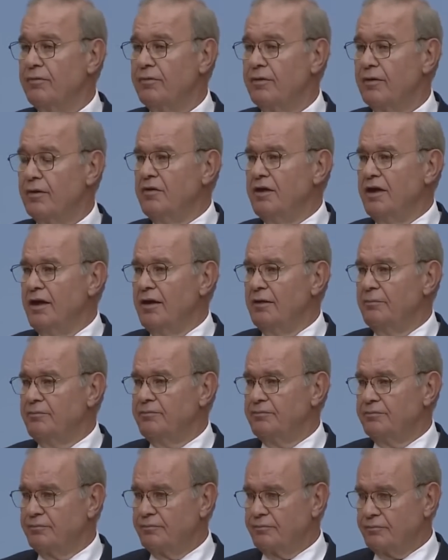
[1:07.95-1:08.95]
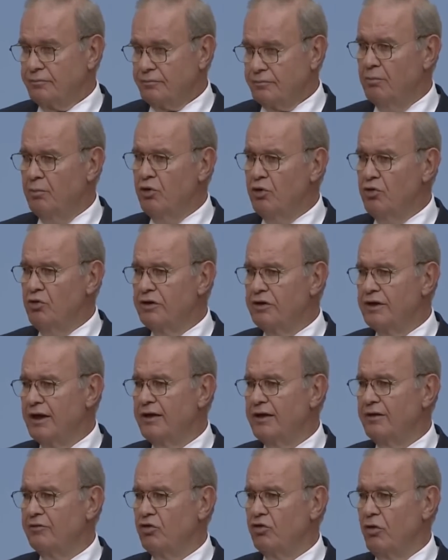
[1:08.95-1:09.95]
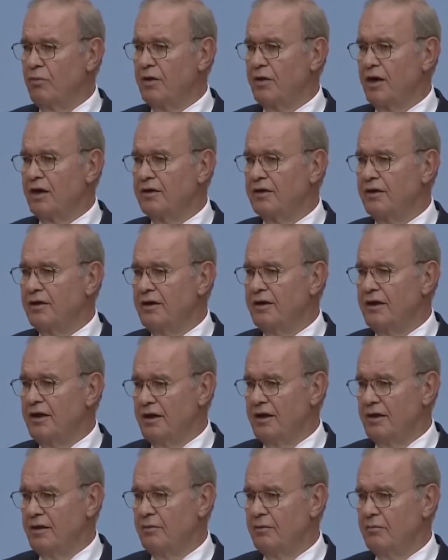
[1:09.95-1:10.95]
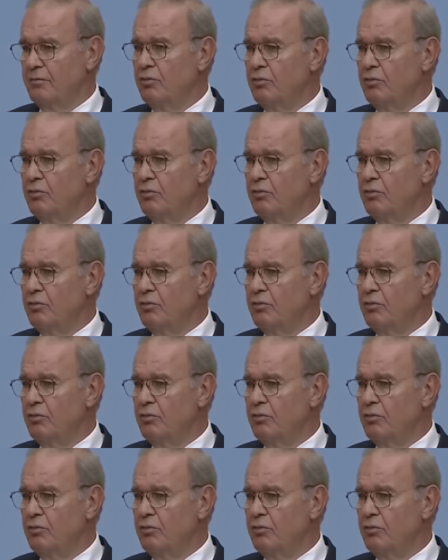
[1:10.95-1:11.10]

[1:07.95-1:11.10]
Şimdi bu ülkenin topraklarını,